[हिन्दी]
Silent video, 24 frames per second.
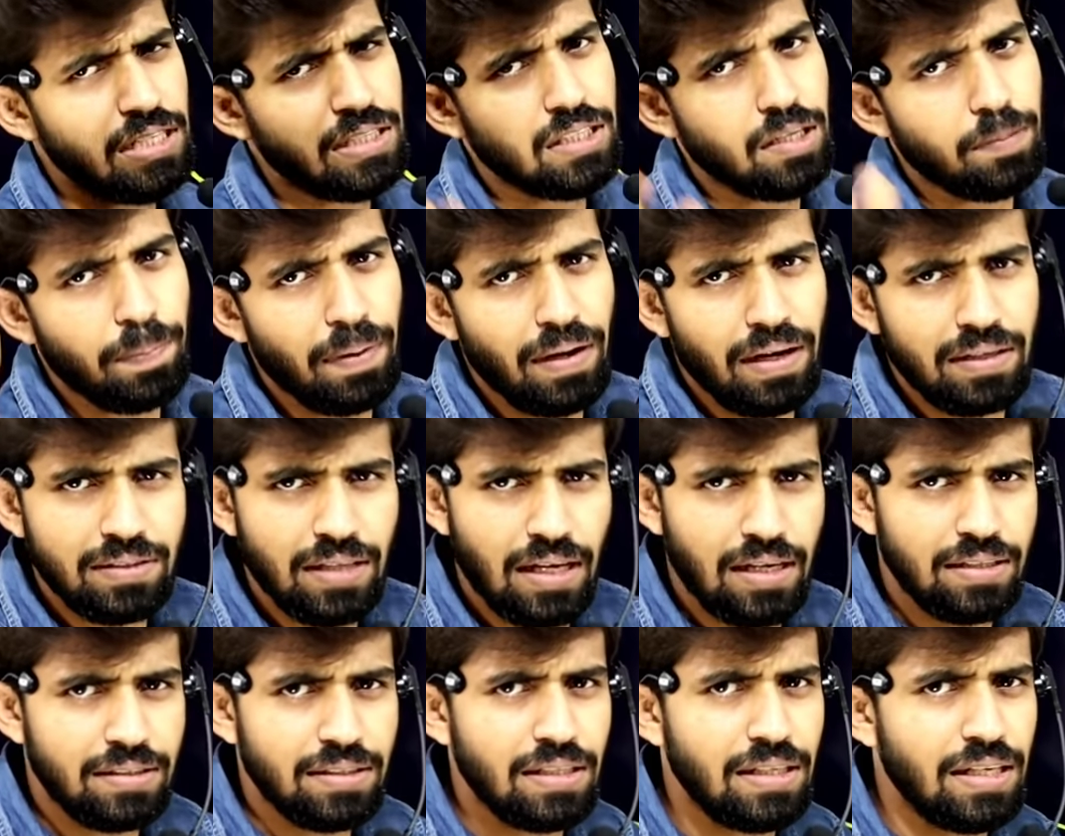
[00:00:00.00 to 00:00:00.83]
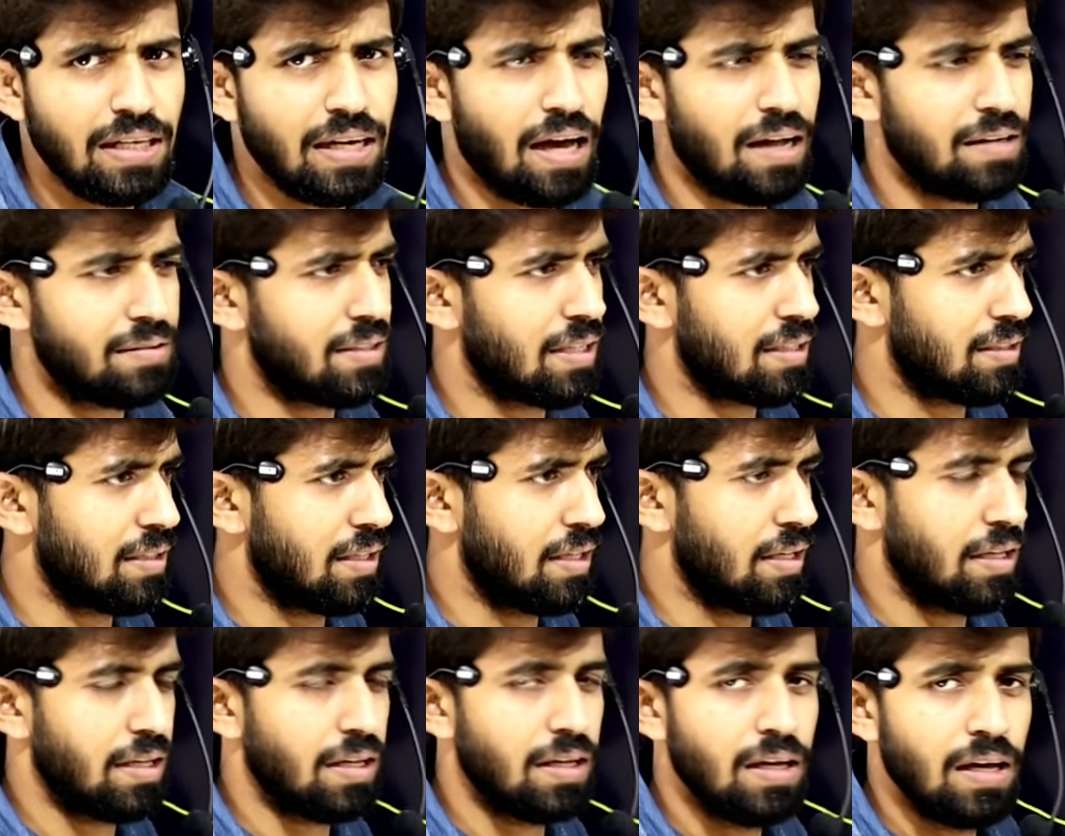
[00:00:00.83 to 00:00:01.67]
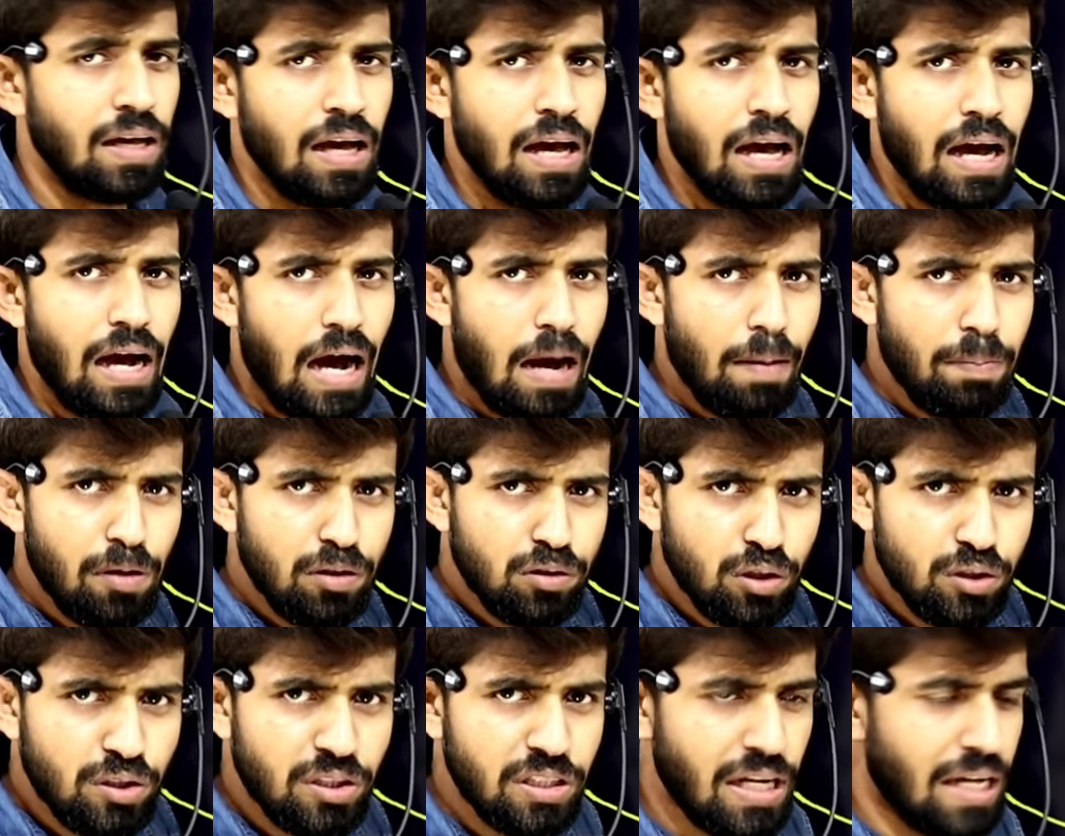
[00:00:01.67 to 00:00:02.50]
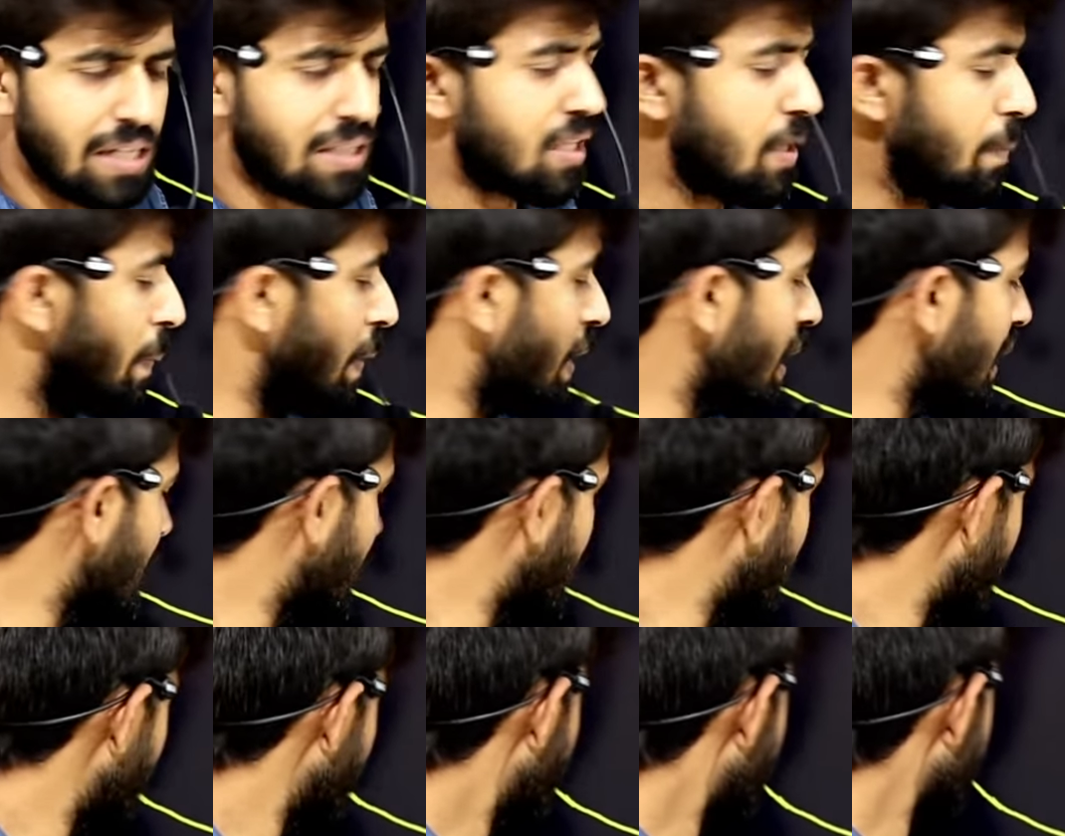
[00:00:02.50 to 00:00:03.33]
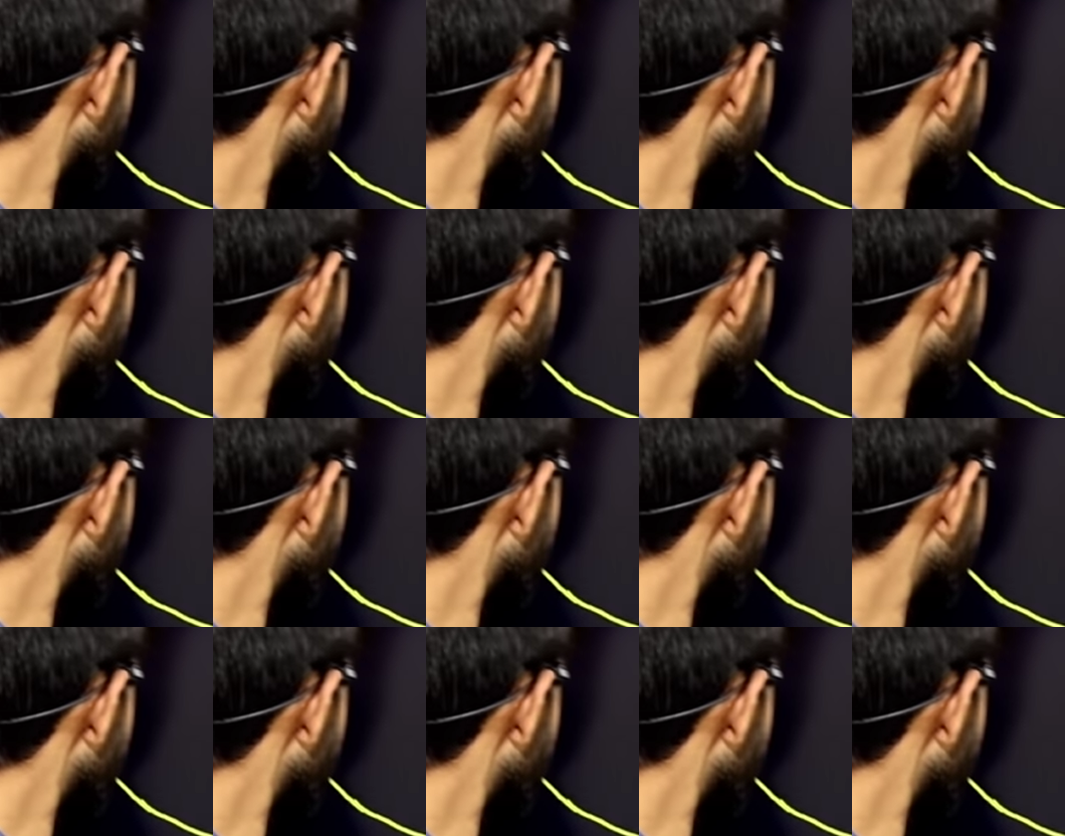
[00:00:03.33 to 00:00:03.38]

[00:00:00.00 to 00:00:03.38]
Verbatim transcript: क्षेत्रफल आसानी से निकाल सकते हैं अब ये जो क्षेत्रफल है